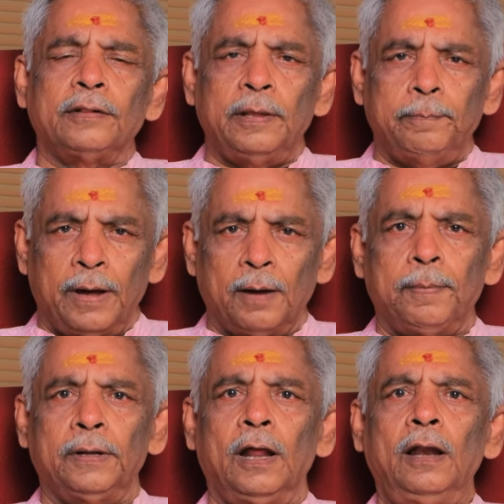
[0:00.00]
இடத்தை
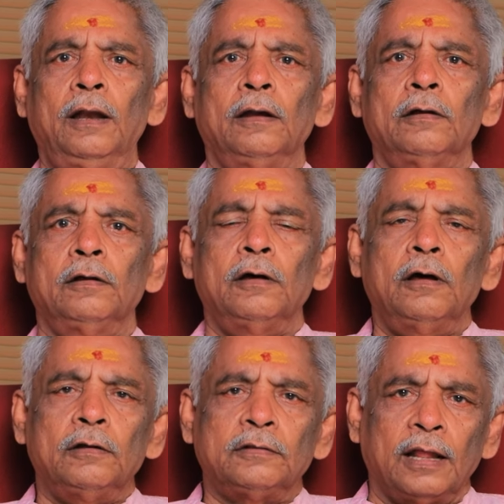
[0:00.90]
பார்ப்பதால்
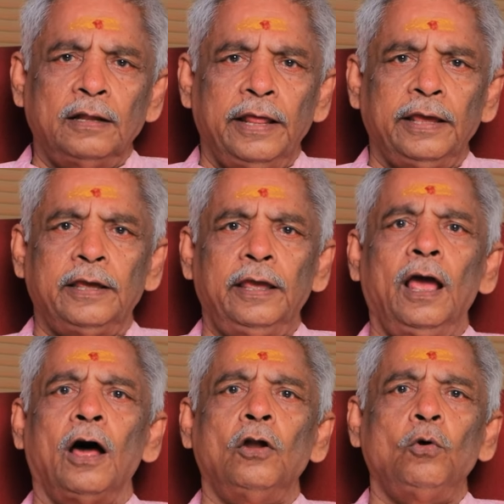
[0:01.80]
தந்தைக்கு
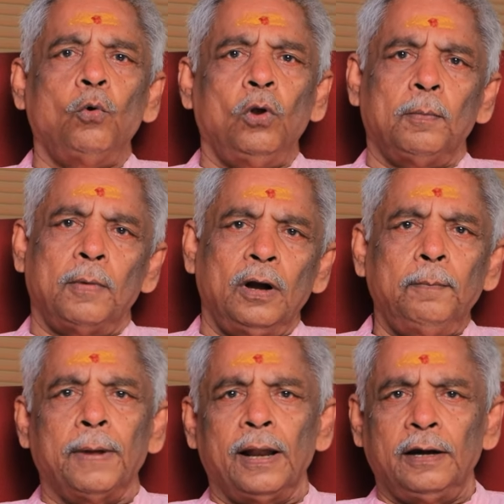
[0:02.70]
அனுகூலமான
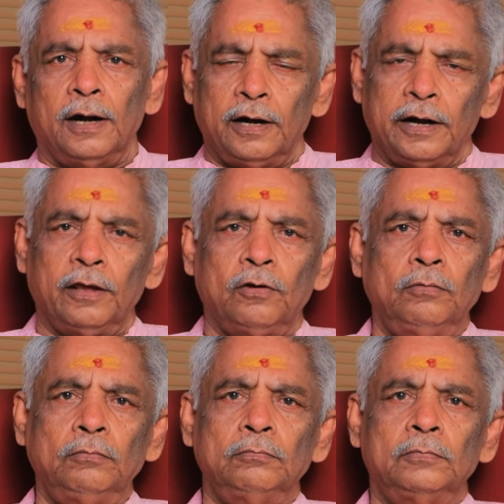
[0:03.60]
பலன்கள்
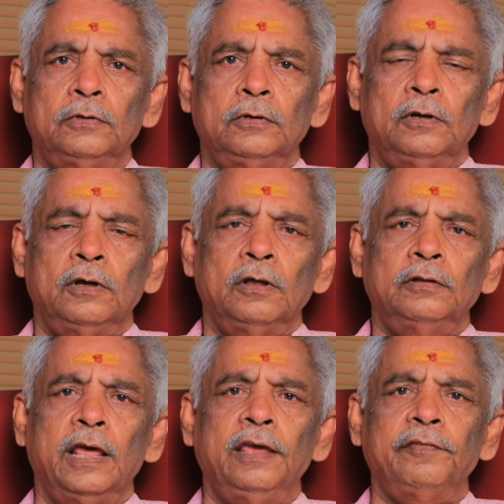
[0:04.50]
கிடைக்கும்
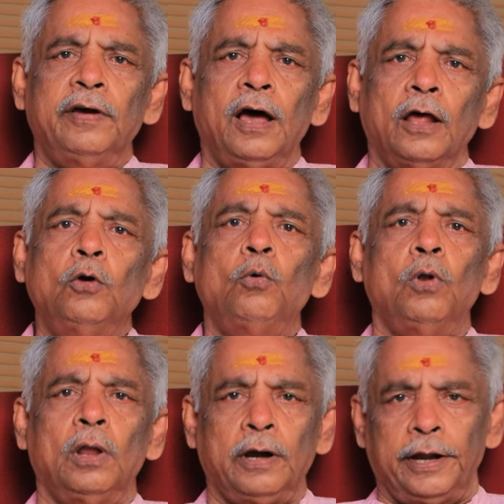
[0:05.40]
தெய்வ
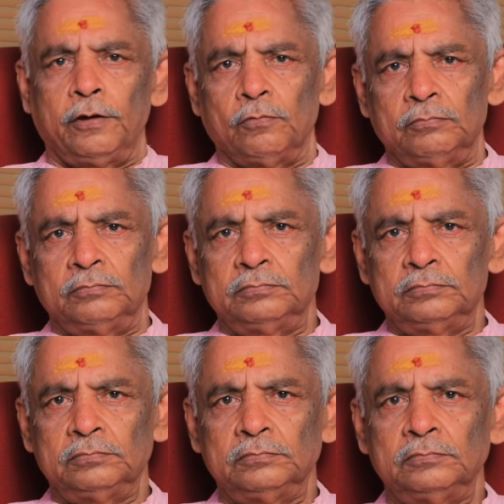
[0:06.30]
அனுகூலம் கிடைக்கும்
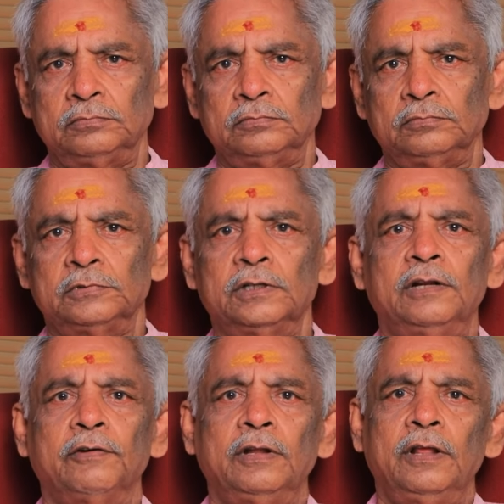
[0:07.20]

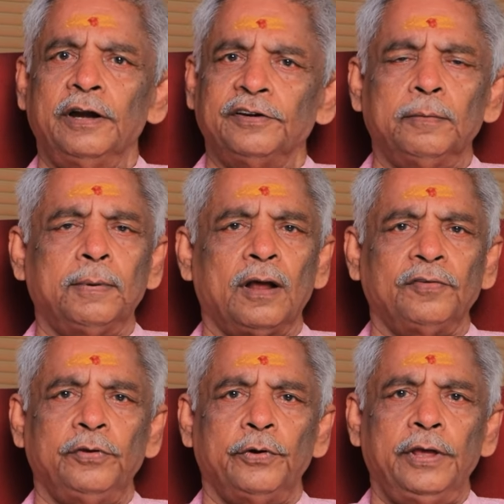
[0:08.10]
இது வந்து
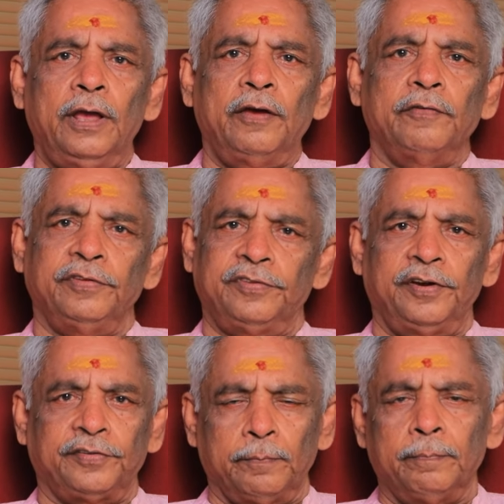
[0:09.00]
ரிஷபராசியுடைய
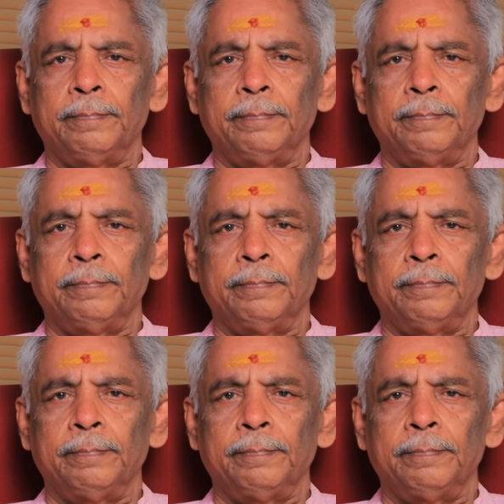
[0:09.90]
விசேஷம்